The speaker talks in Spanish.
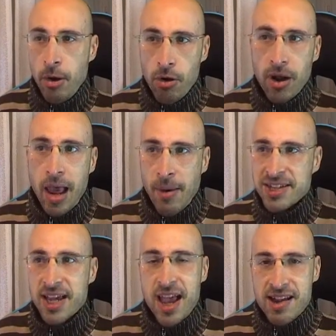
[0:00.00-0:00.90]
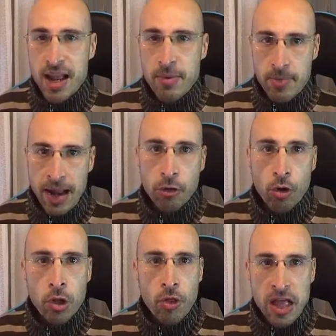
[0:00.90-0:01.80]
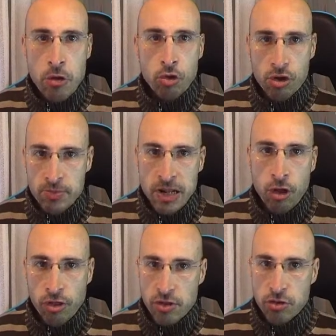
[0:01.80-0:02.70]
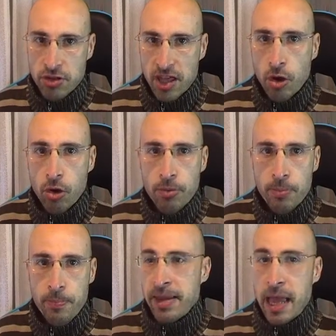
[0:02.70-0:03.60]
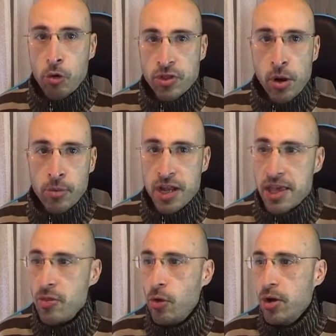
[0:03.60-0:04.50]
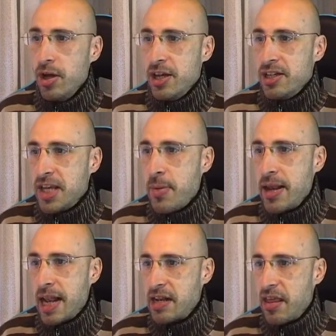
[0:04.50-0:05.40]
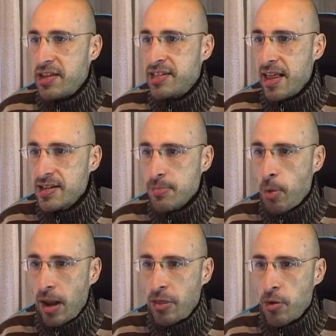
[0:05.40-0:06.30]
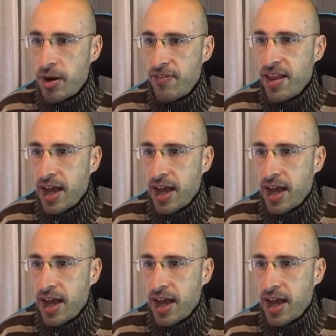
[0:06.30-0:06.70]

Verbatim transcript: pero la base es la misma, la han cogido de año 2205. Venga, continuamos leyendo. Si bien las necesidades de población